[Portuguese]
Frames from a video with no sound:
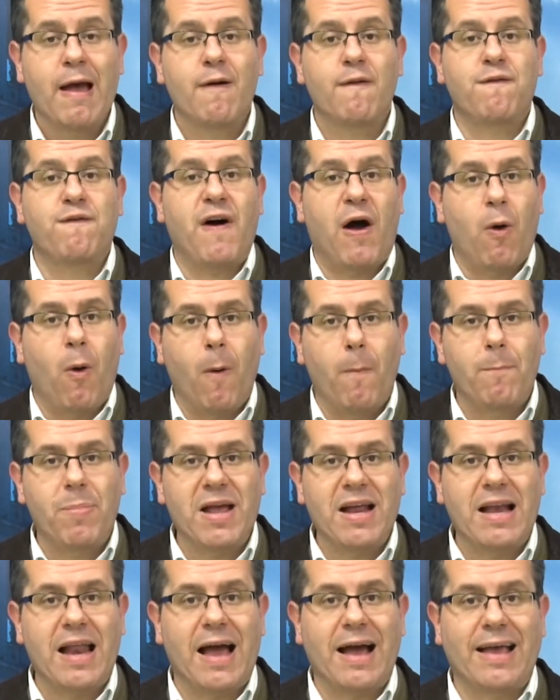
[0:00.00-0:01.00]

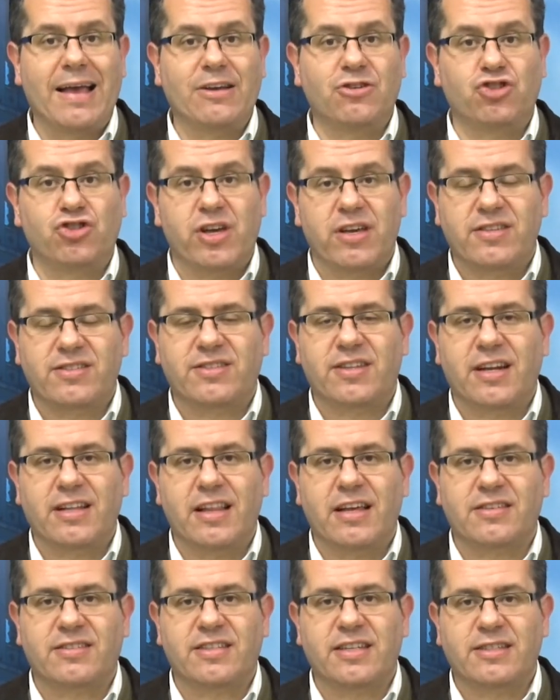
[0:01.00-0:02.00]
Farroupilha registra
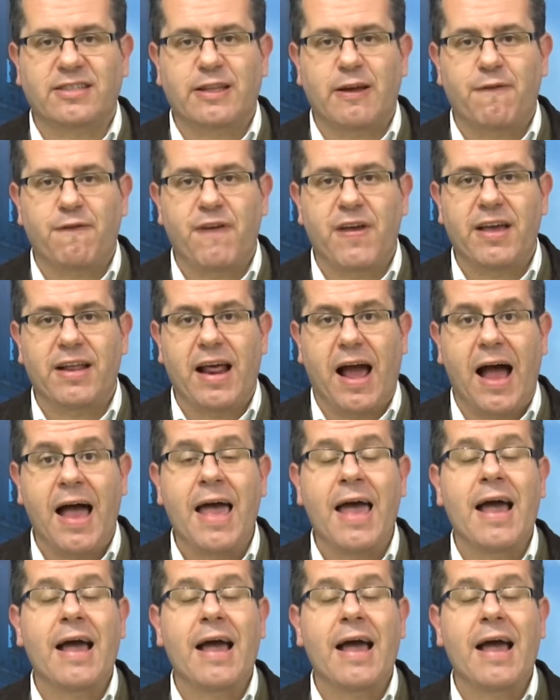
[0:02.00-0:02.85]
na sexta-feira